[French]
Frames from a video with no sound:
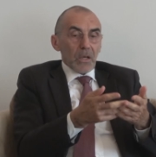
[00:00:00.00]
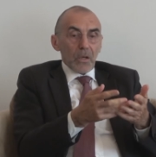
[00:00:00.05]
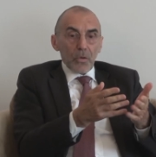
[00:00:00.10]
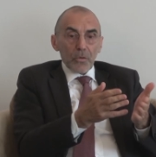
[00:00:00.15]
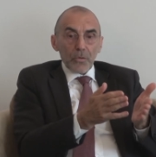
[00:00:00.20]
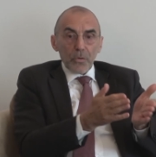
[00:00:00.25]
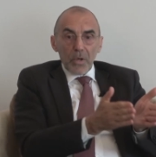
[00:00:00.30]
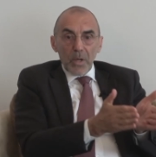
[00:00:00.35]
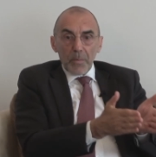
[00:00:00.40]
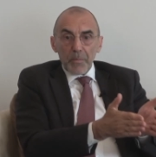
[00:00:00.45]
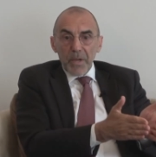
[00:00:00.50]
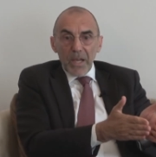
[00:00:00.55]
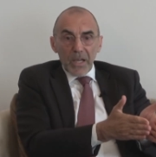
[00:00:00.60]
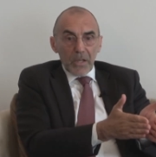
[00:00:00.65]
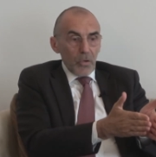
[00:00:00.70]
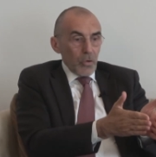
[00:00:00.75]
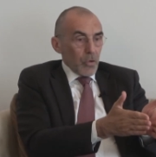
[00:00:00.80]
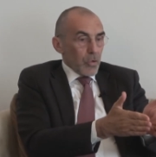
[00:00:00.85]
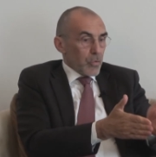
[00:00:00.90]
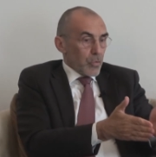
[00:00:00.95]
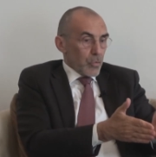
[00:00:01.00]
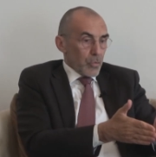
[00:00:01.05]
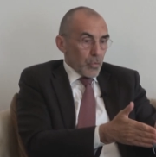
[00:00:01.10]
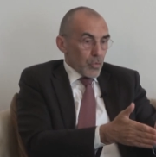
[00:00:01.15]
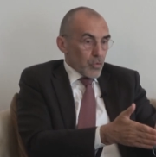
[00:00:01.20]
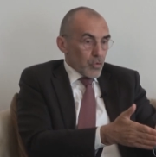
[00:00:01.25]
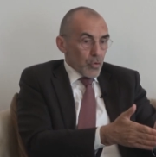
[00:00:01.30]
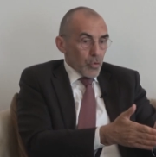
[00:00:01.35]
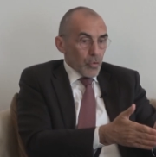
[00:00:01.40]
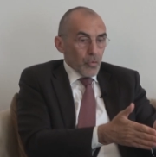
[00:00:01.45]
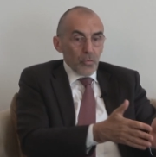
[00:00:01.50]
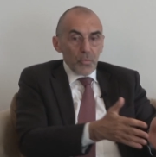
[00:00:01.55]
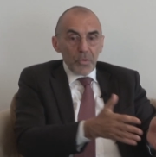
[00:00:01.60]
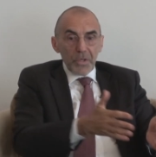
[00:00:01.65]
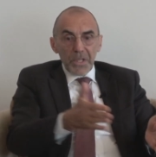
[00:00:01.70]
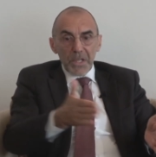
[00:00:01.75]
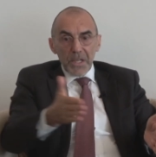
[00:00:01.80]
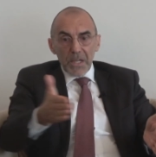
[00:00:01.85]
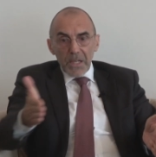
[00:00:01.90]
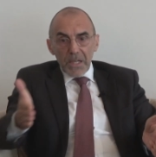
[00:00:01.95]
entre la période
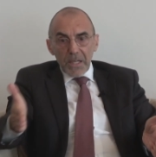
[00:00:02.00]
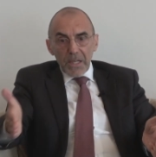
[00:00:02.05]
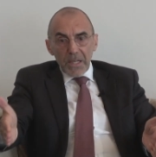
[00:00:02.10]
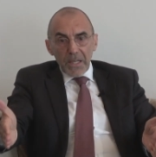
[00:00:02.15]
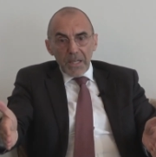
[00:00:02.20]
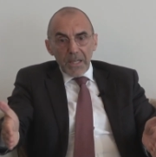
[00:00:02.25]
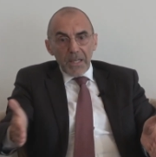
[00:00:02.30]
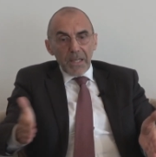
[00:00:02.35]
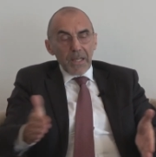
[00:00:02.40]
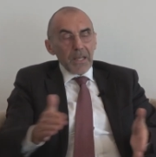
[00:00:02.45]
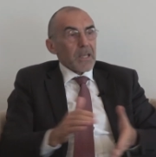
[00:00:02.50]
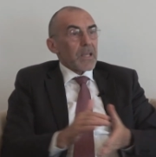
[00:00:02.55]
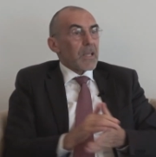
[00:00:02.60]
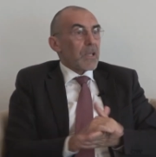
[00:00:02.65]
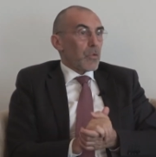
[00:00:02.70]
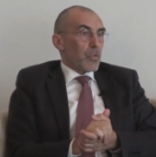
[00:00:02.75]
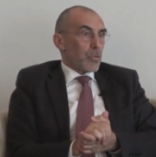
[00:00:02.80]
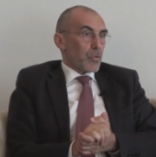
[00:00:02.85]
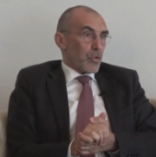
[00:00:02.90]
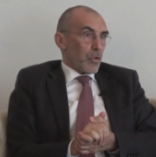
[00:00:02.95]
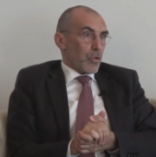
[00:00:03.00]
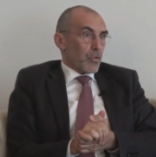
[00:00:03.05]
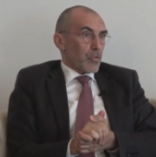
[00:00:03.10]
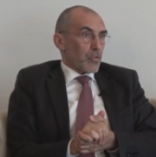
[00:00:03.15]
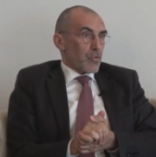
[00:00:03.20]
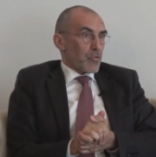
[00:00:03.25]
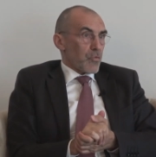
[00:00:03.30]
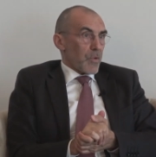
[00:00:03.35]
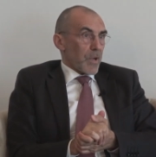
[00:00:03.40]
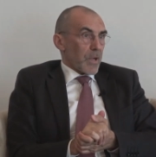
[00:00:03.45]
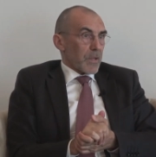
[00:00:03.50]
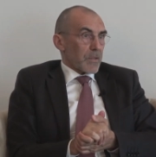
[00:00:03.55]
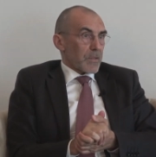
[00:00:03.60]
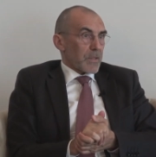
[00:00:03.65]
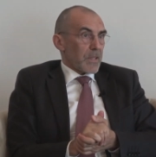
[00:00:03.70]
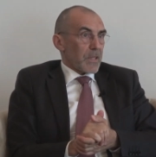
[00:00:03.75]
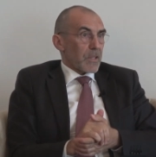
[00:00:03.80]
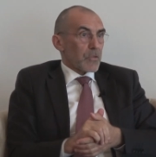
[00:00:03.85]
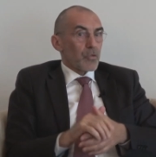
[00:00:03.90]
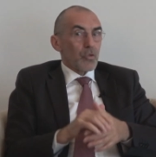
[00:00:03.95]
d'aujourd'hui et, le 30 juin.
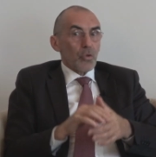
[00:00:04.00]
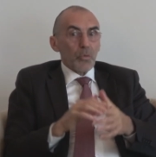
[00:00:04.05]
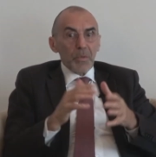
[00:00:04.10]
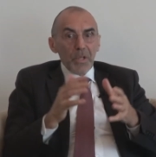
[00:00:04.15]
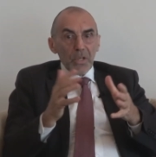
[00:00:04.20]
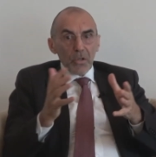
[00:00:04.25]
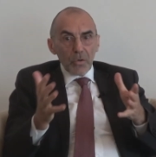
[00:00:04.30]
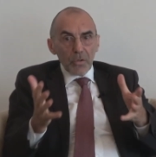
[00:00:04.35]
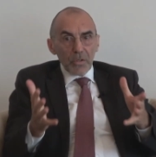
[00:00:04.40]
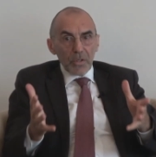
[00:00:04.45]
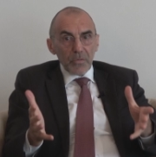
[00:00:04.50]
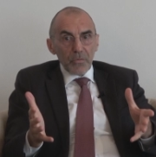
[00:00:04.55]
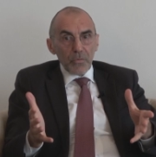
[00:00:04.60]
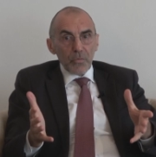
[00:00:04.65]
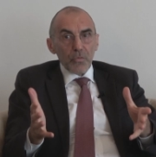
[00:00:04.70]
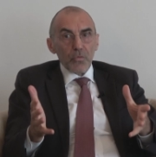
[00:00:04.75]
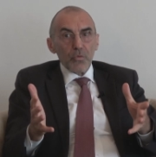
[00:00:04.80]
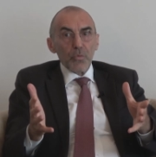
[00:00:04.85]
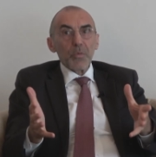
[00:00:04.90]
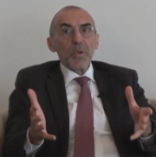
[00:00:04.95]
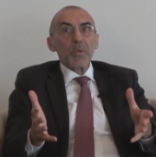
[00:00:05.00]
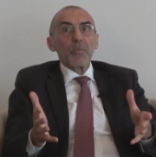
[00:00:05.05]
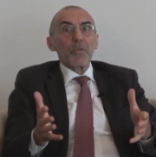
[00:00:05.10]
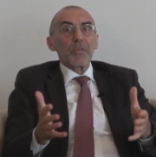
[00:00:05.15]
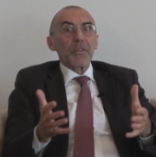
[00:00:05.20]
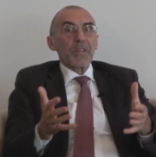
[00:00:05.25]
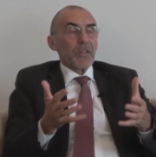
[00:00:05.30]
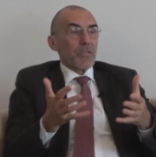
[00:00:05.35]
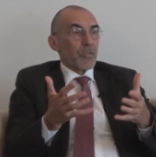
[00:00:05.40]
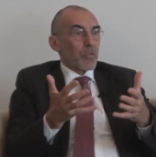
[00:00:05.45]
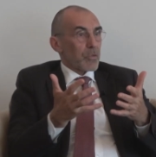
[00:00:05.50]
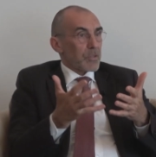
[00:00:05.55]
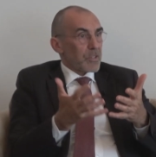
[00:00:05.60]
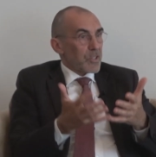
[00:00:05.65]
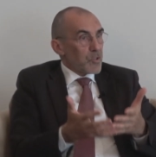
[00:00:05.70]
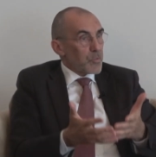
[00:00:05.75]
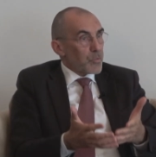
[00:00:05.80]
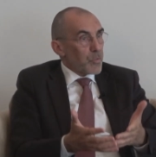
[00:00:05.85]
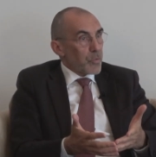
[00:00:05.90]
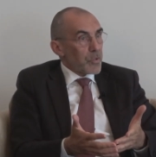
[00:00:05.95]
C'est-à-dire 2000 rendez-vous supplémentaires seront
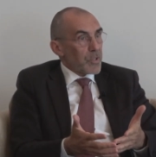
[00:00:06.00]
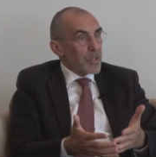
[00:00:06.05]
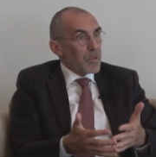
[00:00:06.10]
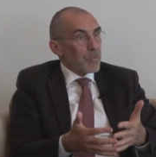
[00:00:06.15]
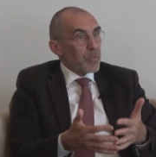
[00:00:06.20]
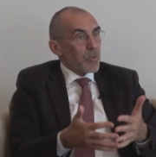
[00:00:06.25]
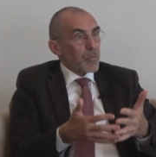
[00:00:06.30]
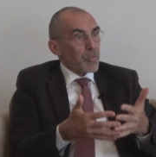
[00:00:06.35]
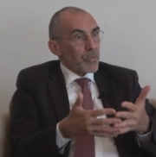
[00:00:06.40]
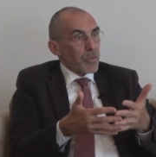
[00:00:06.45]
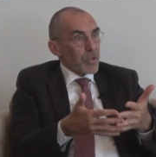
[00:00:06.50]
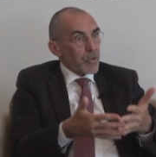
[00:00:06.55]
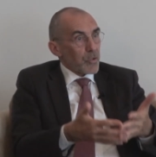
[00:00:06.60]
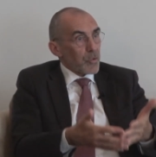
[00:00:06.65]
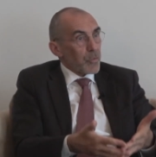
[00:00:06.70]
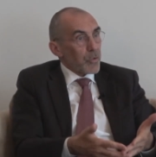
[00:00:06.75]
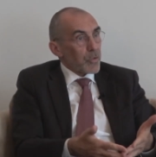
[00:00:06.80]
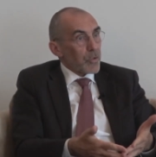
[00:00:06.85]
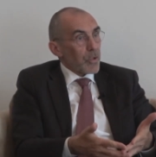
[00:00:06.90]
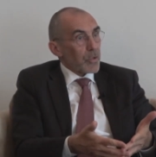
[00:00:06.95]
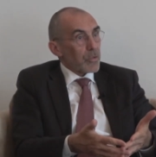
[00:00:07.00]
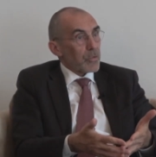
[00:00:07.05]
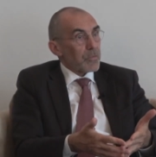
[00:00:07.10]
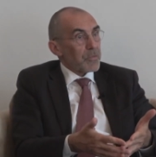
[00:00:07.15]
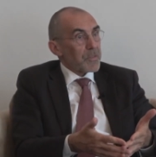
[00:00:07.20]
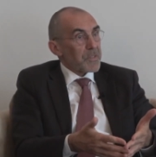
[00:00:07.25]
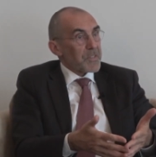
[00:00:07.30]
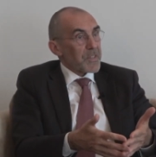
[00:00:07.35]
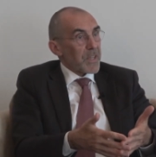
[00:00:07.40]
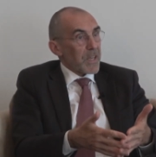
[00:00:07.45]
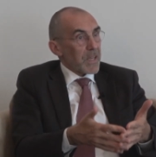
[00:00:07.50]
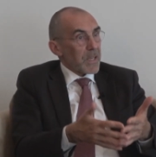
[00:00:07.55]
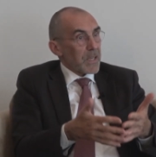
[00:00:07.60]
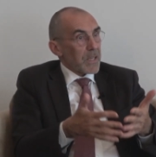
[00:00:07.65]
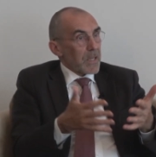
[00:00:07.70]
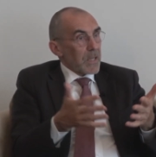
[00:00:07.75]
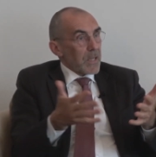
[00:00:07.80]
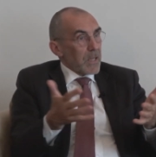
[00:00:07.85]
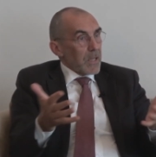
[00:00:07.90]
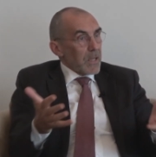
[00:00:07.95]
disponibles pour les demandeurs de visa
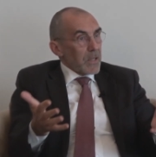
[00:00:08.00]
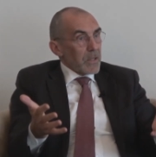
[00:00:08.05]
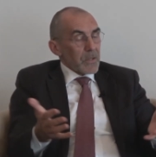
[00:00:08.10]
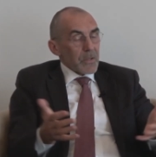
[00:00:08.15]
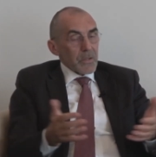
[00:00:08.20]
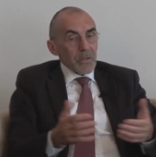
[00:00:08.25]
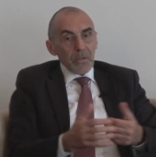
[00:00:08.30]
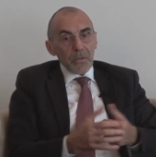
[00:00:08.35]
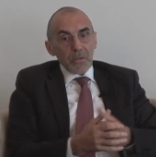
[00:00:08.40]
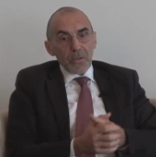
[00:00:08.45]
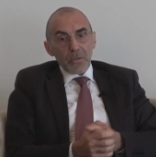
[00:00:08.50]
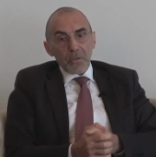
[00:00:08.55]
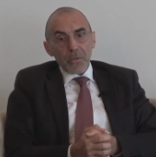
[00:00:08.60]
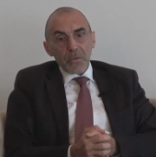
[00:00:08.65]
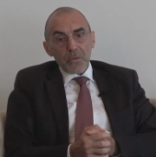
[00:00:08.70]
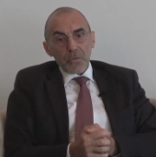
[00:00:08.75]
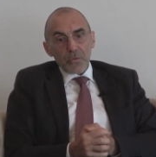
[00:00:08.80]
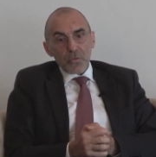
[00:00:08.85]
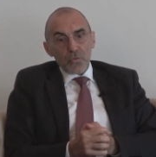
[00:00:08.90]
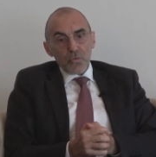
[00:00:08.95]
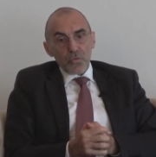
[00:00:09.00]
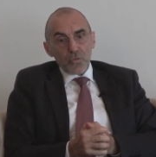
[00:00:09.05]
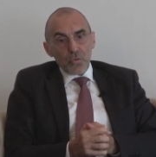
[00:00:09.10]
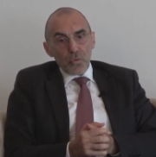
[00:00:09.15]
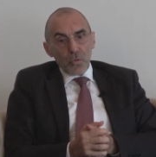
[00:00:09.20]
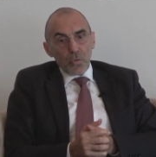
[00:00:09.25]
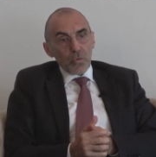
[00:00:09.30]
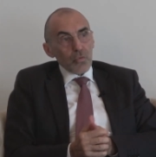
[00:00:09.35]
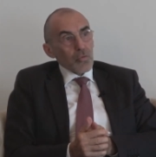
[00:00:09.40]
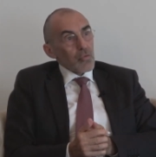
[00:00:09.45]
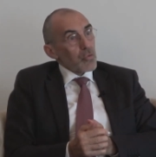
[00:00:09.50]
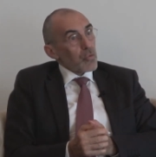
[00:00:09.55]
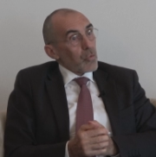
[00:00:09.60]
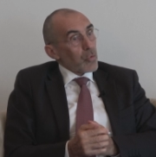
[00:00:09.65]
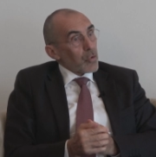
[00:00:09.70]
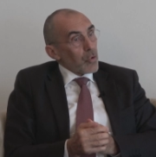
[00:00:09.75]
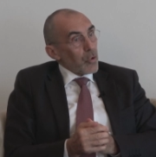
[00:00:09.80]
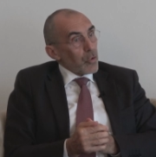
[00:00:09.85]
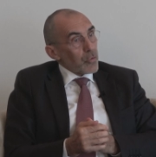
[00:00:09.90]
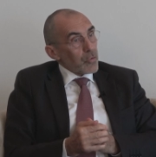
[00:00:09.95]
euh, euh, jusqu'au
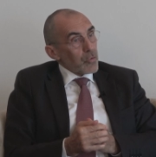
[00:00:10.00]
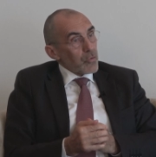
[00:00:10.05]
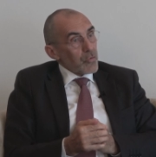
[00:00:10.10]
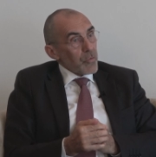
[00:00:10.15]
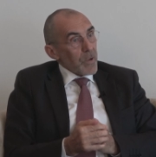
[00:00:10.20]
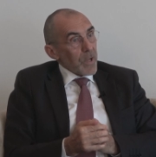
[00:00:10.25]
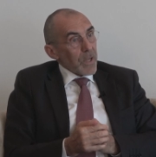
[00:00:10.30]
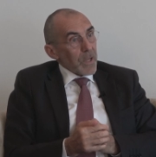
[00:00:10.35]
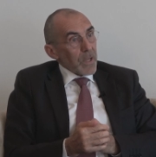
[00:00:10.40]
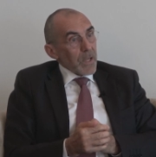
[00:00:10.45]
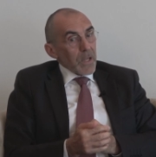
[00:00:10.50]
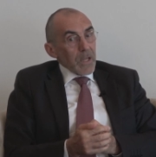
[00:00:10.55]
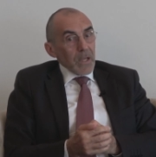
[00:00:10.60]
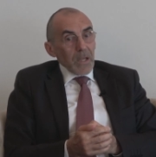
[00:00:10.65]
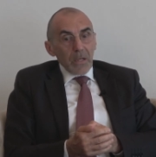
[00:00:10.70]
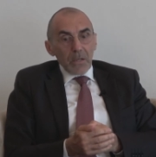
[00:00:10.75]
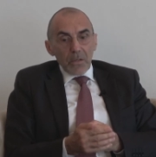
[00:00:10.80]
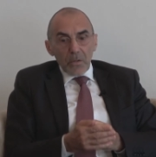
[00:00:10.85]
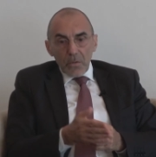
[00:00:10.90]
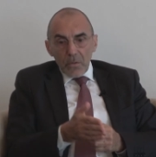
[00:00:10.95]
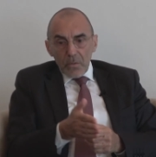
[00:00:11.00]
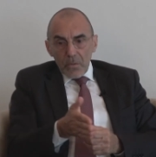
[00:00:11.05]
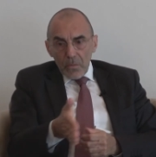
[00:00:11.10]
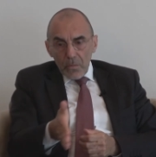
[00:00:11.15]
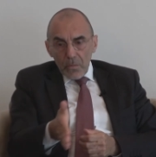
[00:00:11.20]
30 juin. Euh,